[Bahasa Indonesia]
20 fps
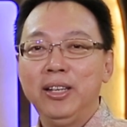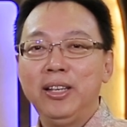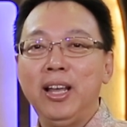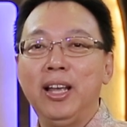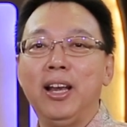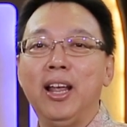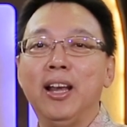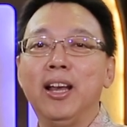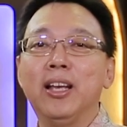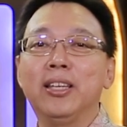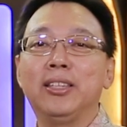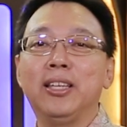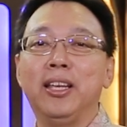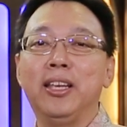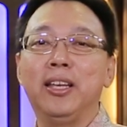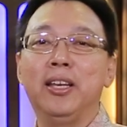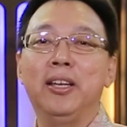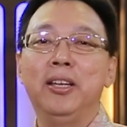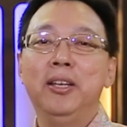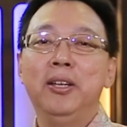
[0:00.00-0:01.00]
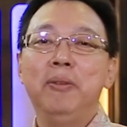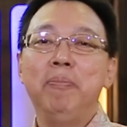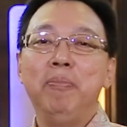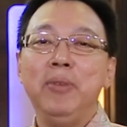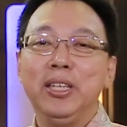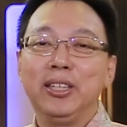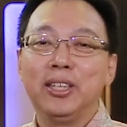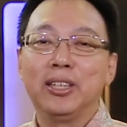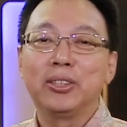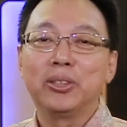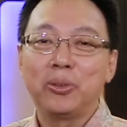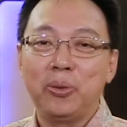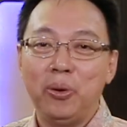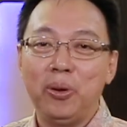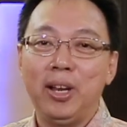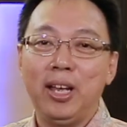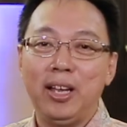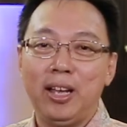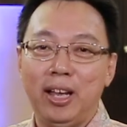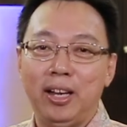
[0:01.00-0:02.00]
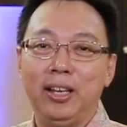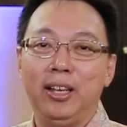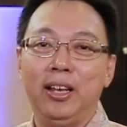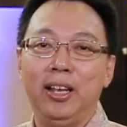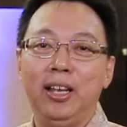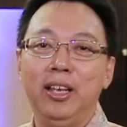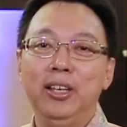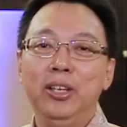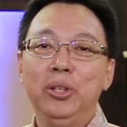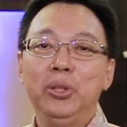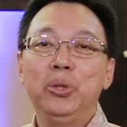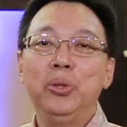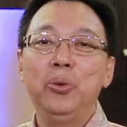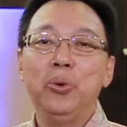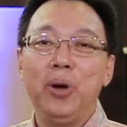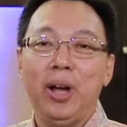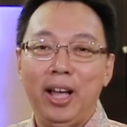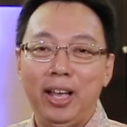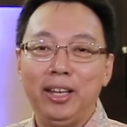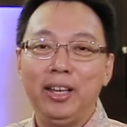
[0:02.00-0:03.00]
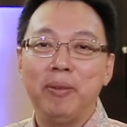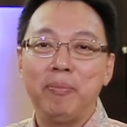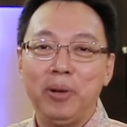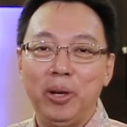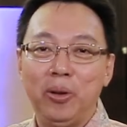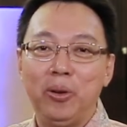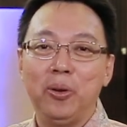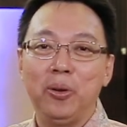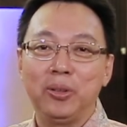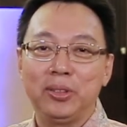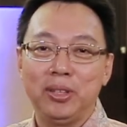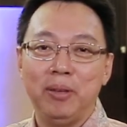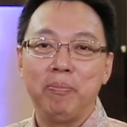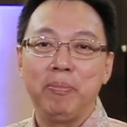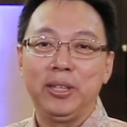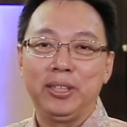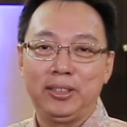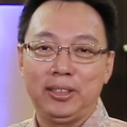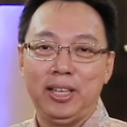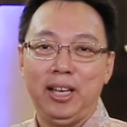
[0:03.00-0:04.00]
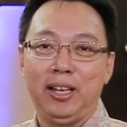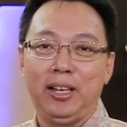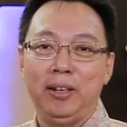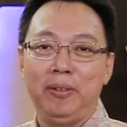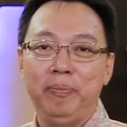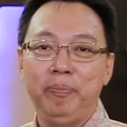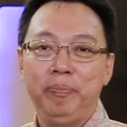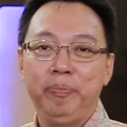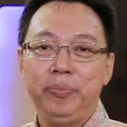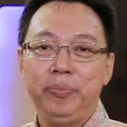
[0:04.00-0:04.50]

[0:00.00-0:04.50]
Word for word: dan anak saya bisa sekolah karena Tuhan yang menolong sampai sekarang.